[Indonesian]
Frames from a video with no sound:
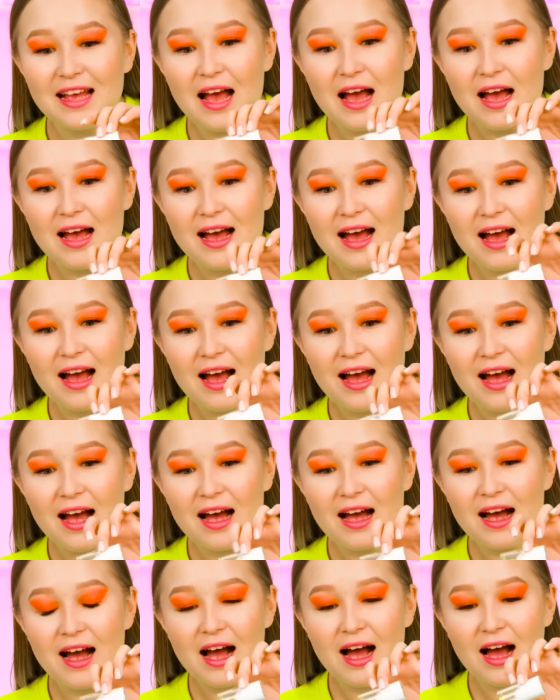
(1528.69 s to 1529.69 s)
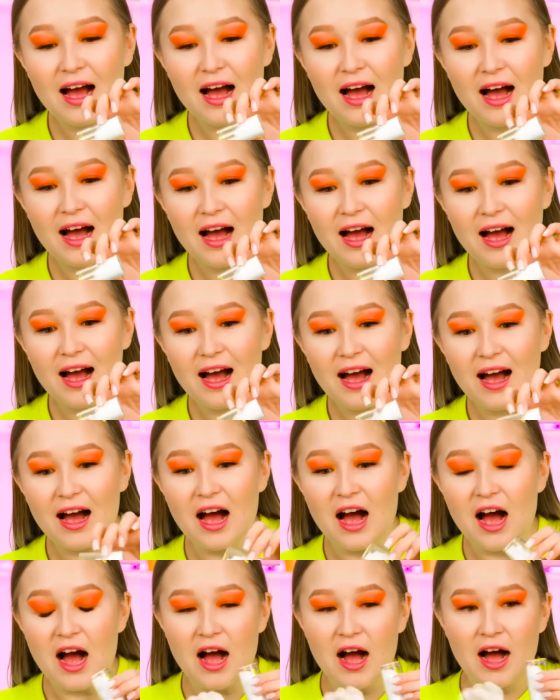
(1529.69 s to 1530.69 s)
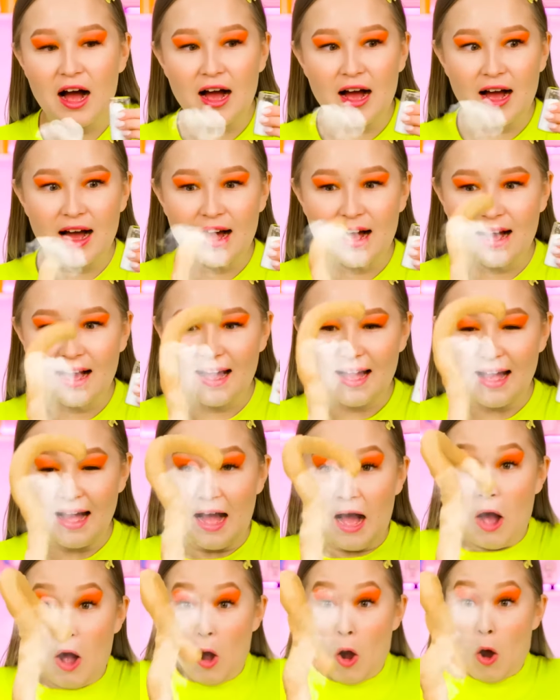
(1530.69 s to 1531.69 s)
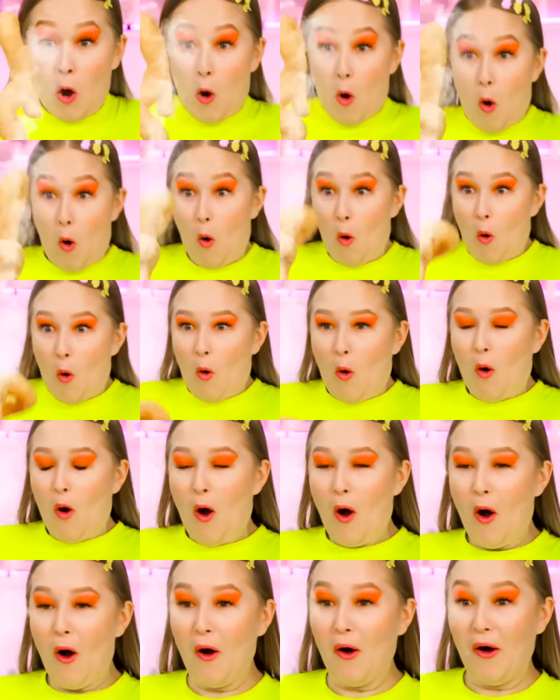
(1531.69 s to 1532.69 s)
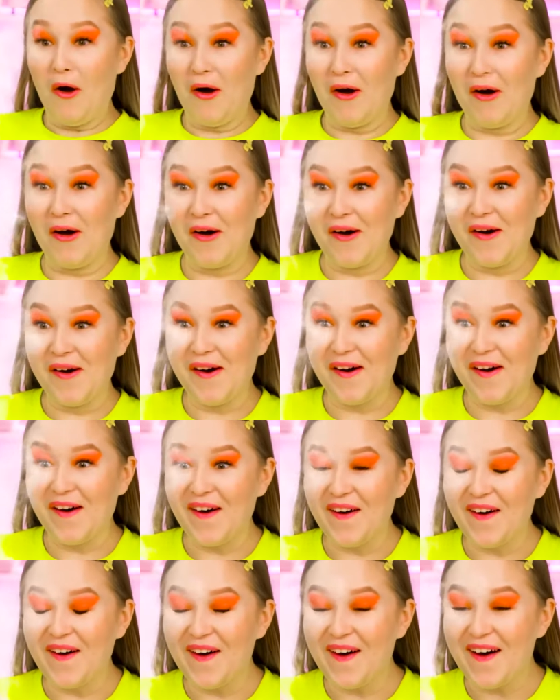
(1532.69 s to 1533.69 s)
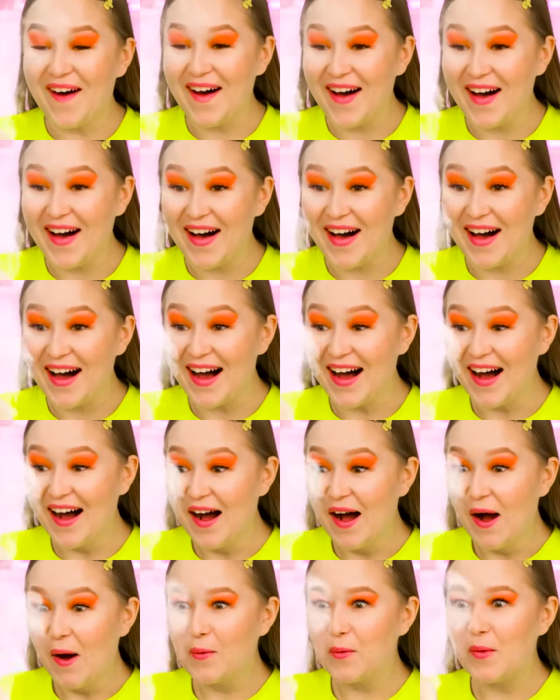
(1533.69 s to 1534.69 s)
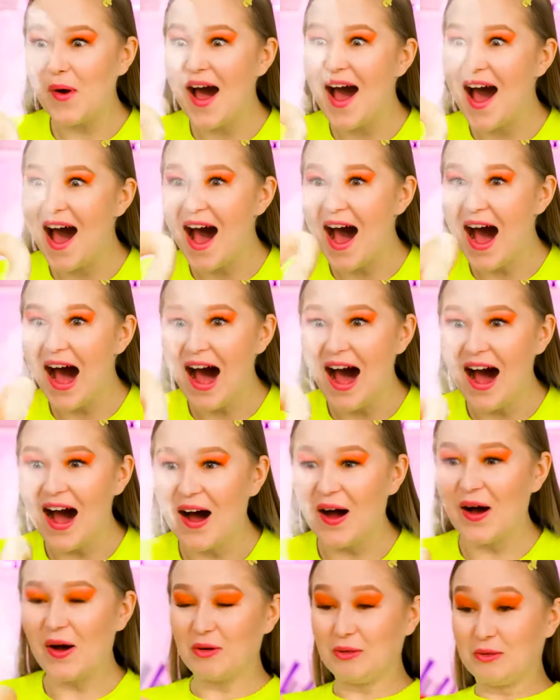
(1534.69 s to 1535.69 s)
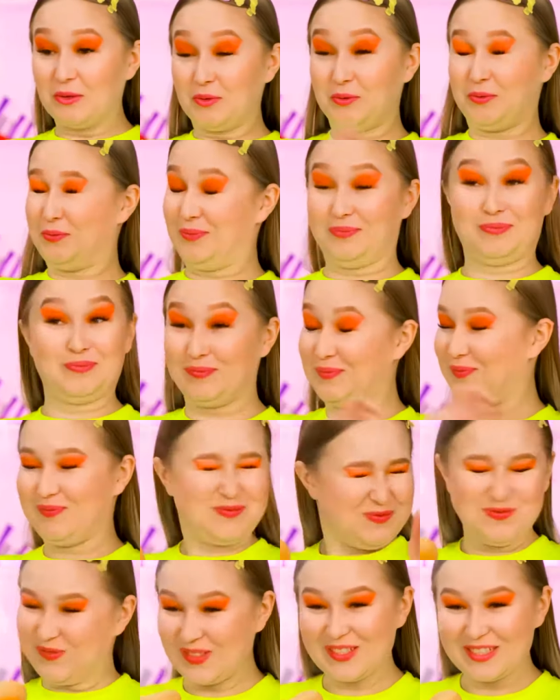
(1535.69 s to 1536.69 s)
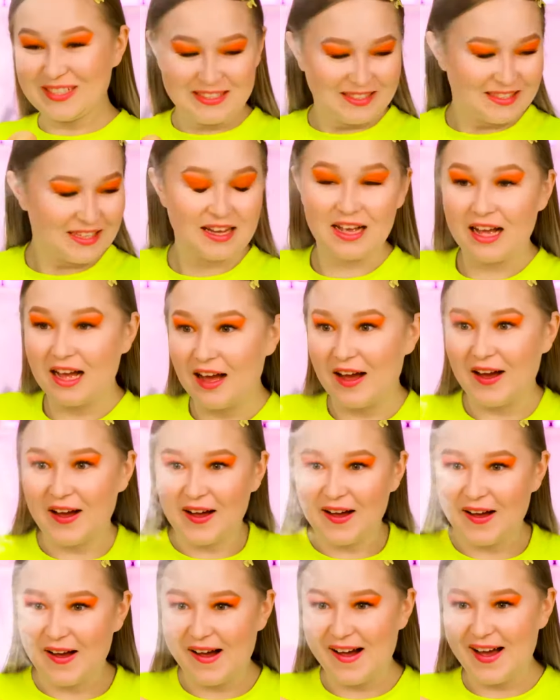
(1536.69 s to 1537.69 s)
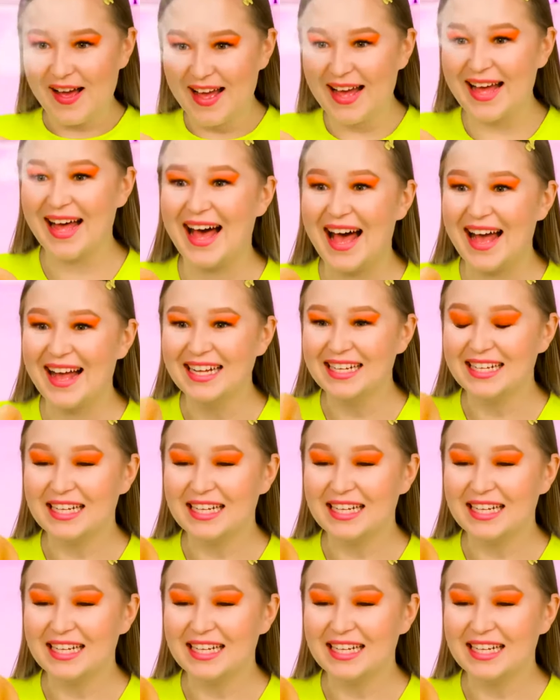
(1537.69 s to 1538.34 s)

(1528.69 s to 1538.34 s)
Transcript: Kita perlu memeriksa apa itu berhasil. Wah, itu beneran berhasil. Keren habis. Bu guru pasti memberiku nilai A. Dan aku bahkan harus memasak sesuatu.